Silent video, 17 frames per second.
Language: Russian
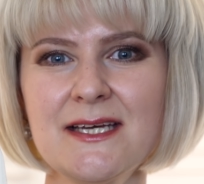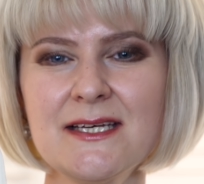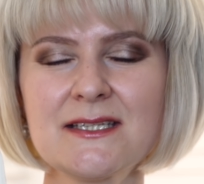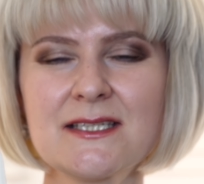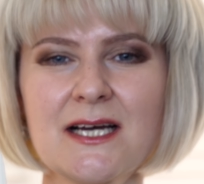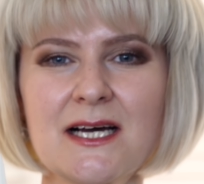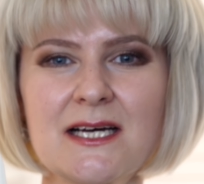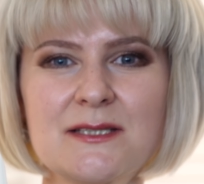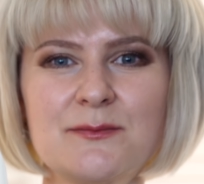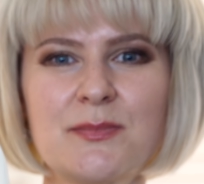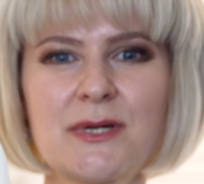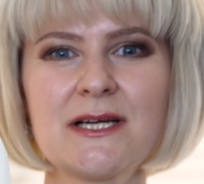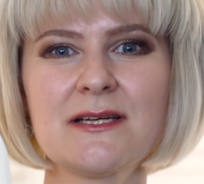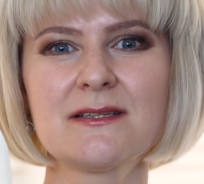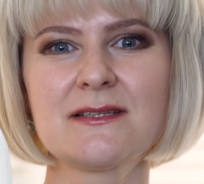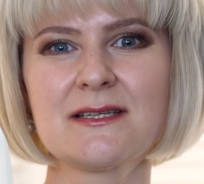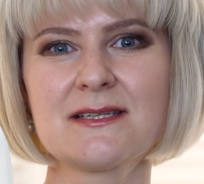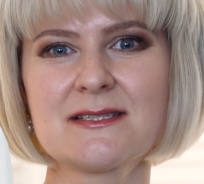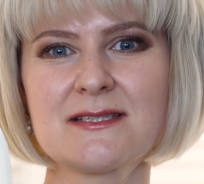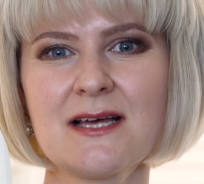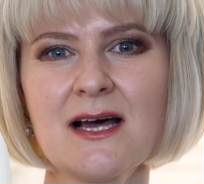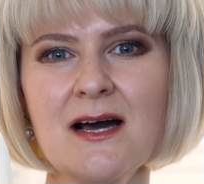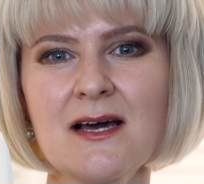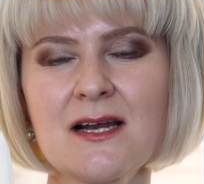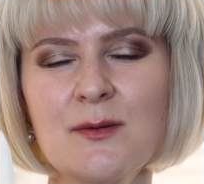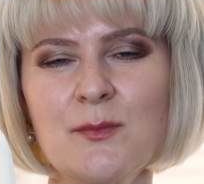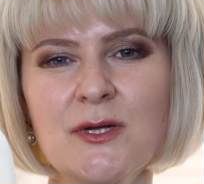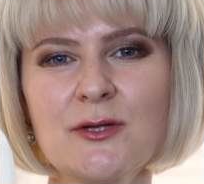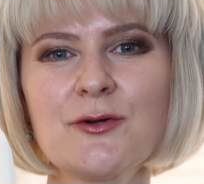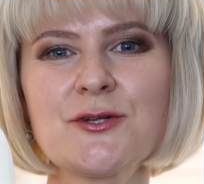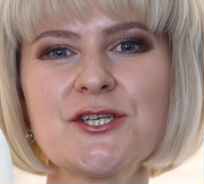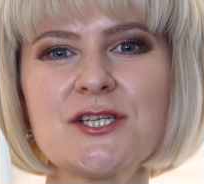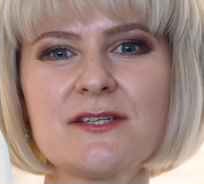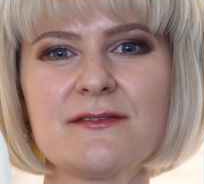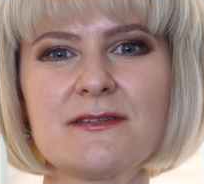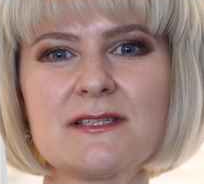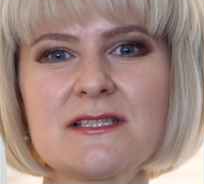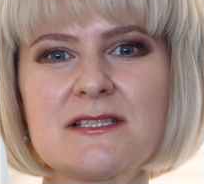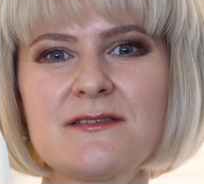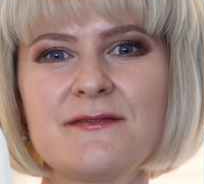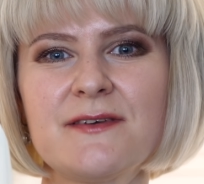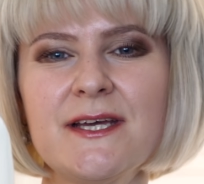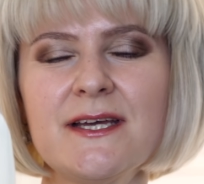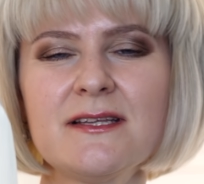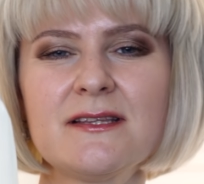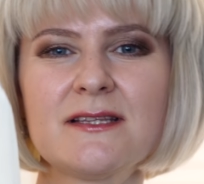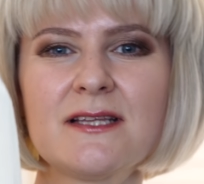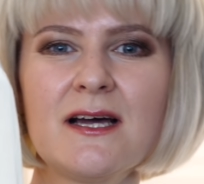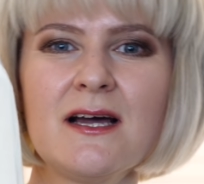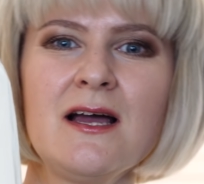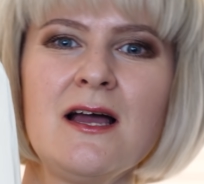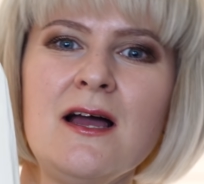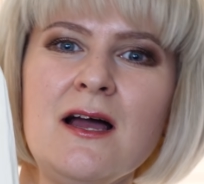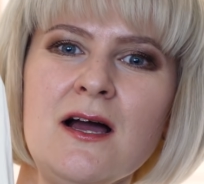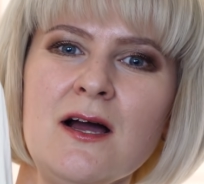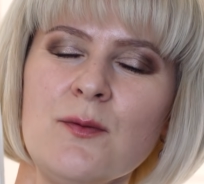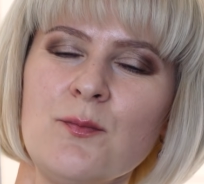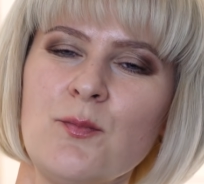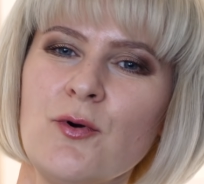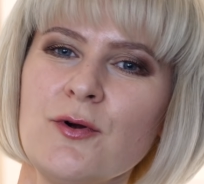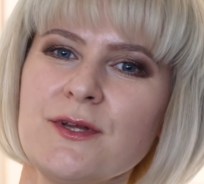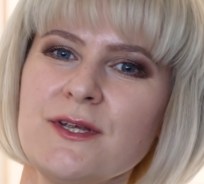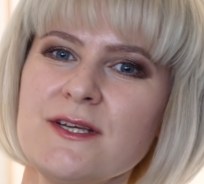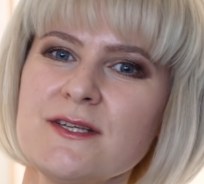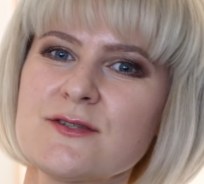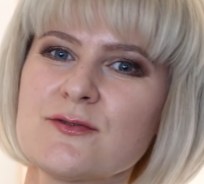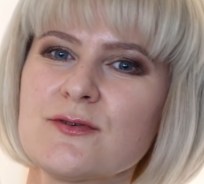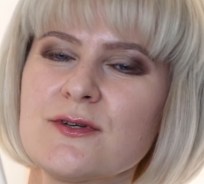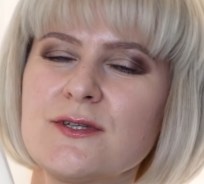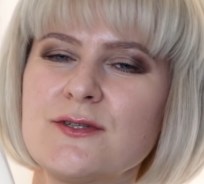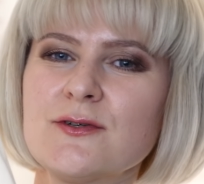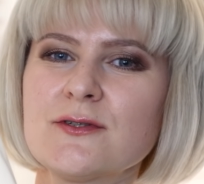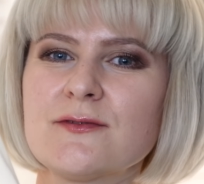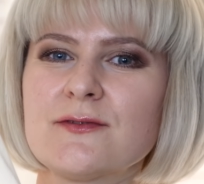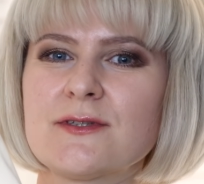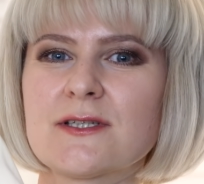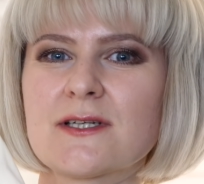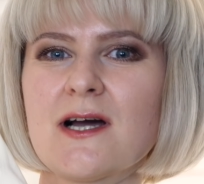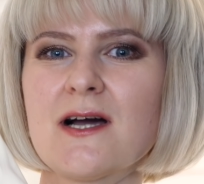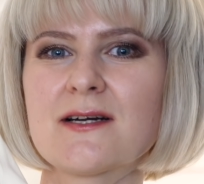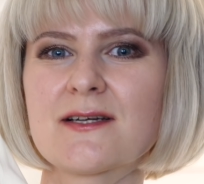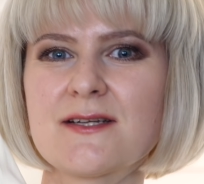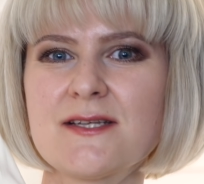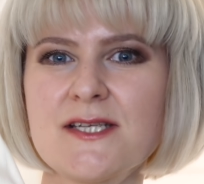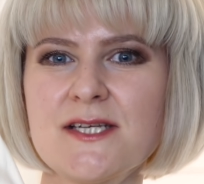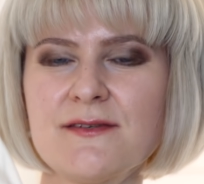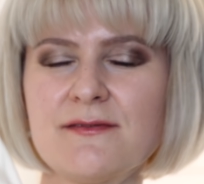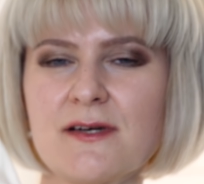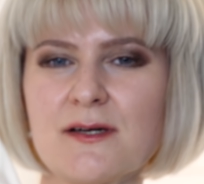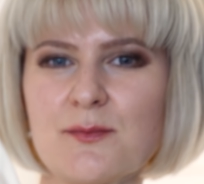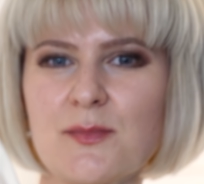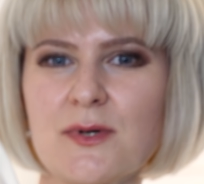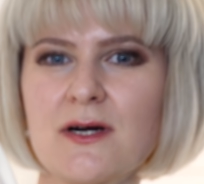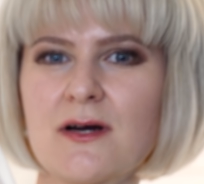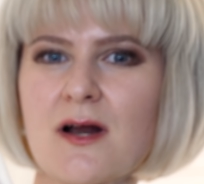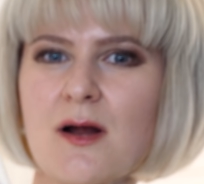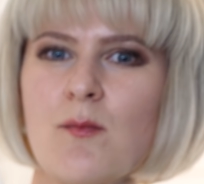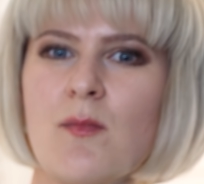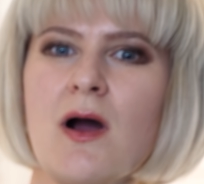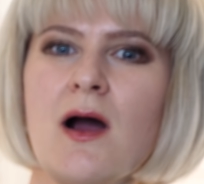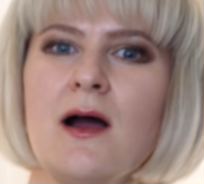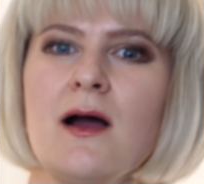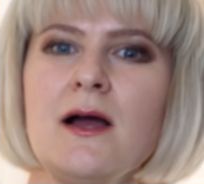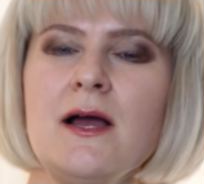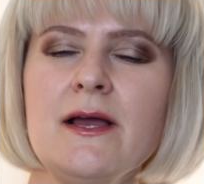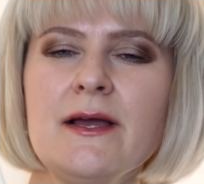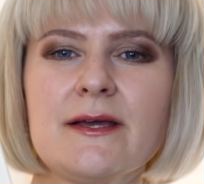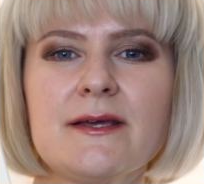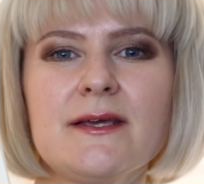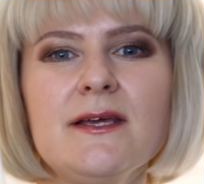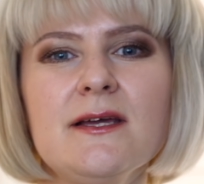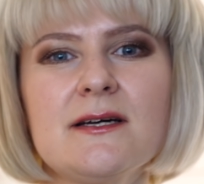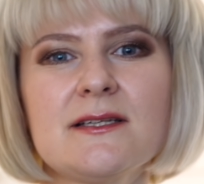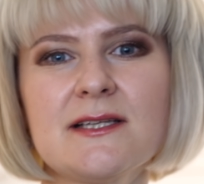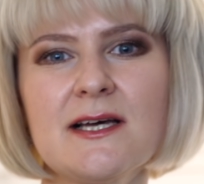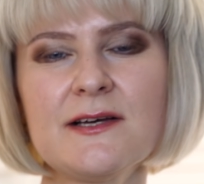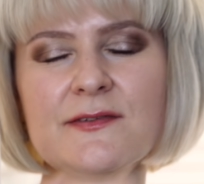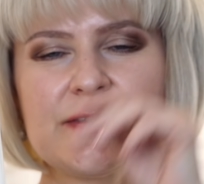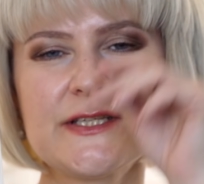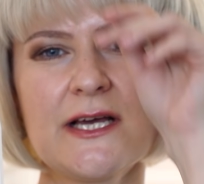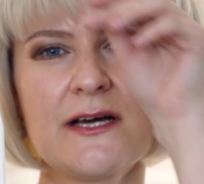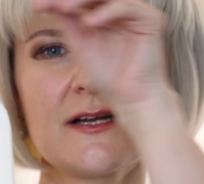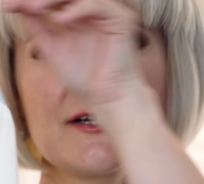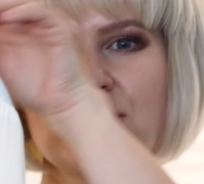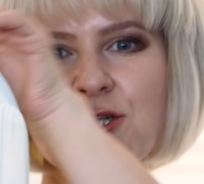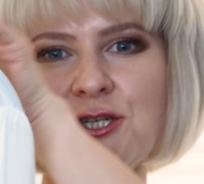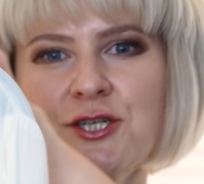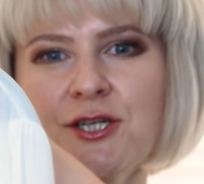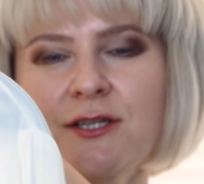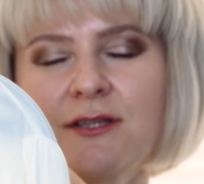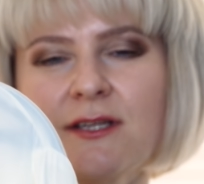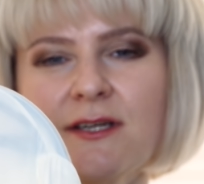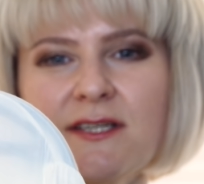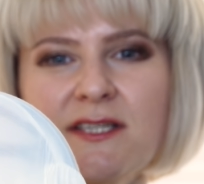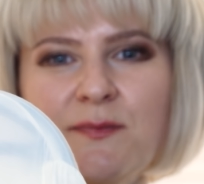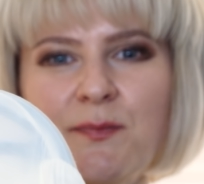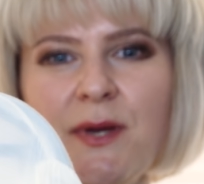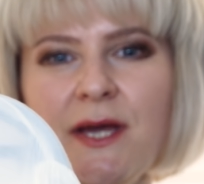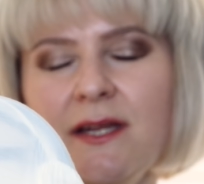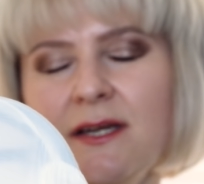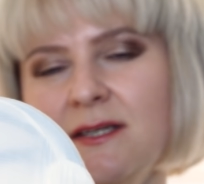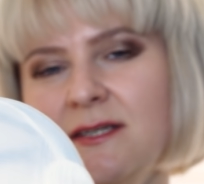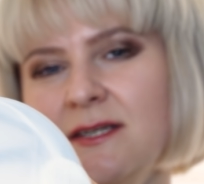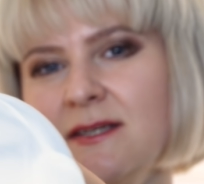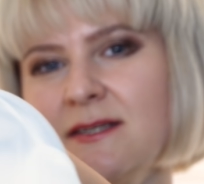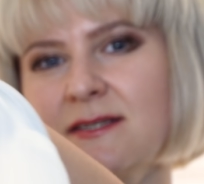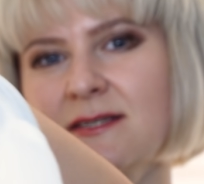накидка от бренда Zara молочного цвета. По низу идет вот такая красивая бахрома, и она вся расшита и спереди, и